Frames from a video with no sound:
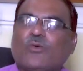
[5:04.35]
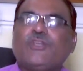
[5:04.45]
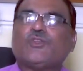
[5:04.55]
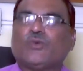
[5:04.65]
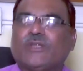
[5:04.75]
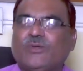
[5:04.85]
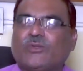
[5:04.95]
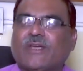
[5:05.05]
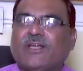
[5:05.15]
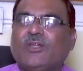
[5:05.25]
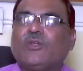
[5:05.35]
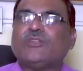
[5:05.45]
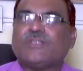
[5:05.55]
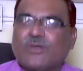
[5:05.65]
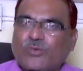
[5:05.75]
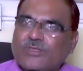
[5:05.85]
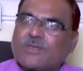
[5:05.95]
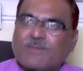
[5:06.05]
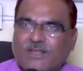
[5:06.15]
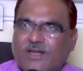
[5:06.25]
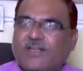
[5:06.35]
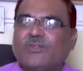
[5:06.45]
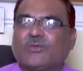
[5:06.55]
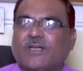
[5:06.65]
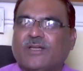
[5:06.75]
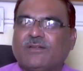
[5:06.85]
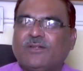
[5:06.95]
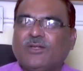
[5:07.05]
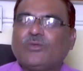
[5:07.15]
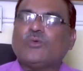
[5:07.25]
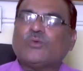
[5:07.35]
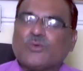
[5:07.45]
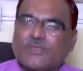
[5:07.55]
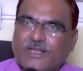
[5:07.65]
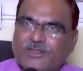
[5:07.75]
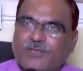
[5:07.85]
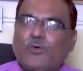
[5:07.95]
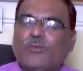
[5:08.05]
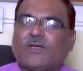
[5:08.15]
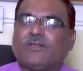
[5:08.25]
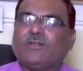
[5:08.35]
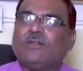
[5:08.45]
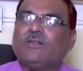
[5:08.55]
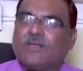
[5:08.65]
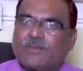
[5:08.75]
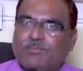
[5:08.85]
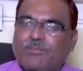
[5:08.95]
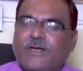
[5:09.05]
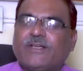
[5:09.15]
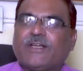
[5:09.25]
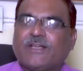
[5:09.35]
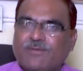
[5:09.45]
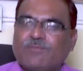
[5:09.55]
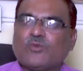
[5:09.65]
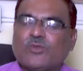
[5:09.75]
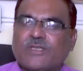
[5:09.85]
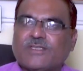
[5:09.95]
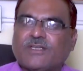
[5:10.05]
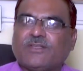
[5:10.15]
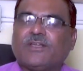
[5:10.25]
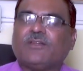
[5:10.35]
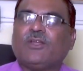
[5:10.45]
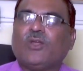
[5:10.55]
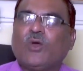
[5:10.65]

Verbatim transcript: ऐसा कोई इशू नहीं होता है जिसका कोई समाधान नहीं होता है तो उसको शांतिपूर्वक बैठ करके भी हम सुलझा सकते हैं